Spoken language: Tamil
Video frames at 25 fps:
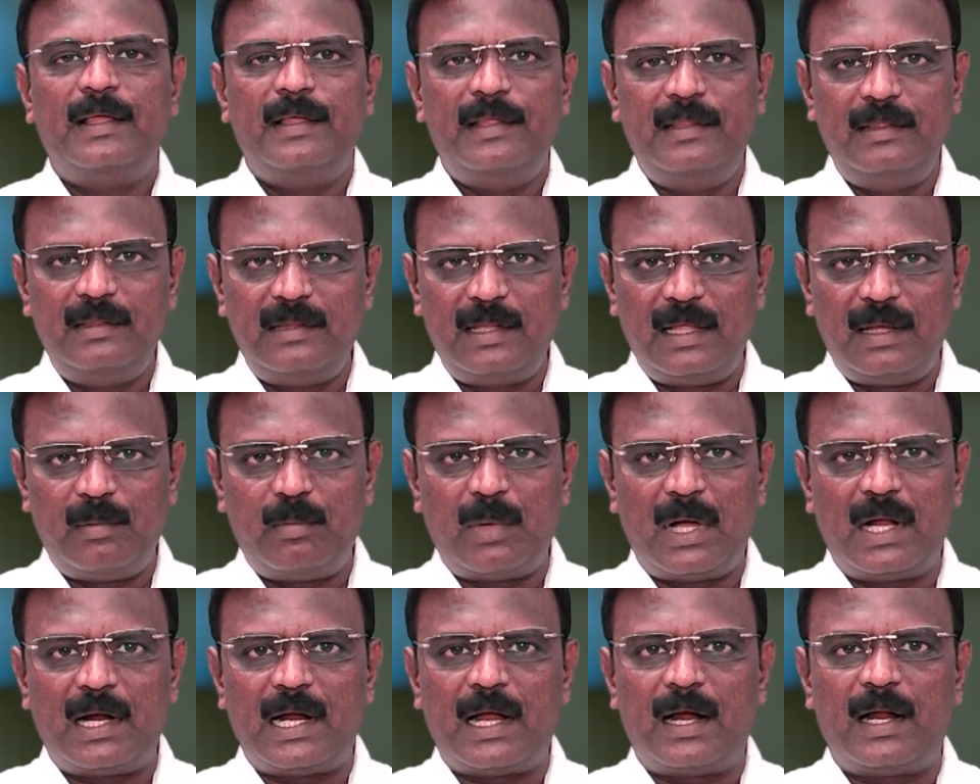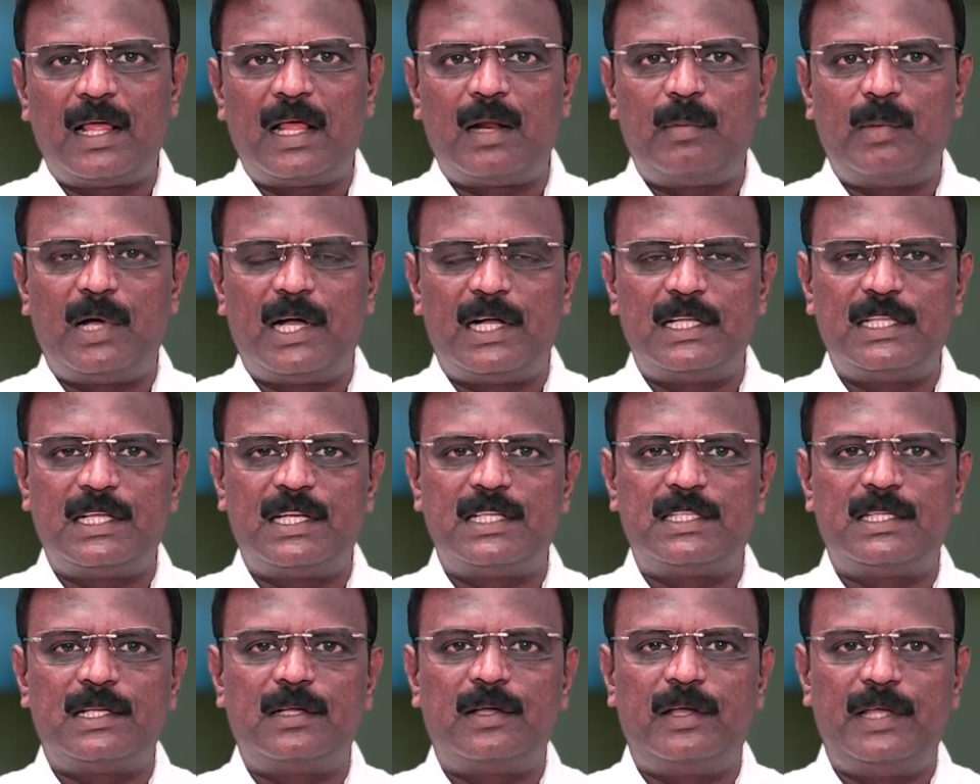இந்த ம நாடார் மகாஜன
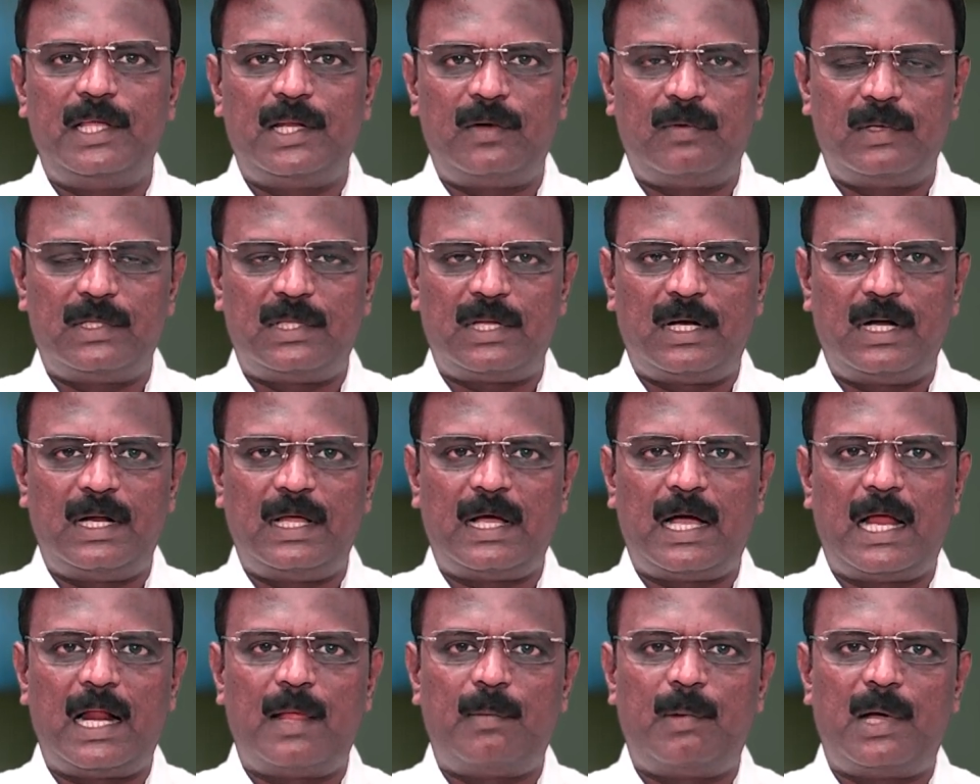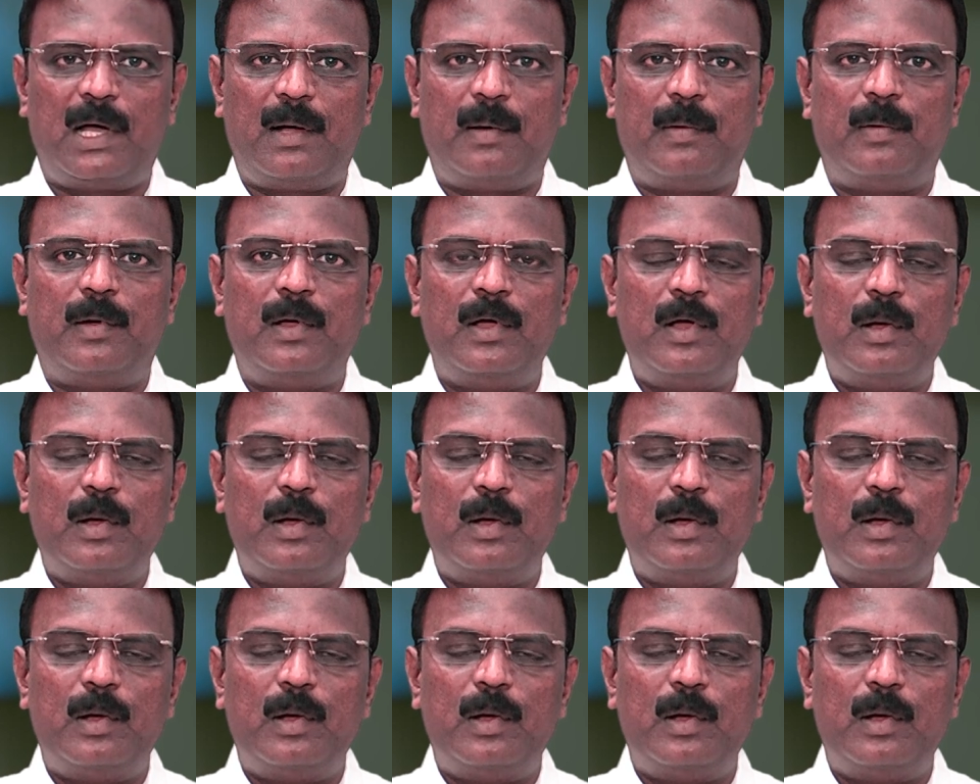சங்கம் இருபத்தி ரெண்டு காலமாக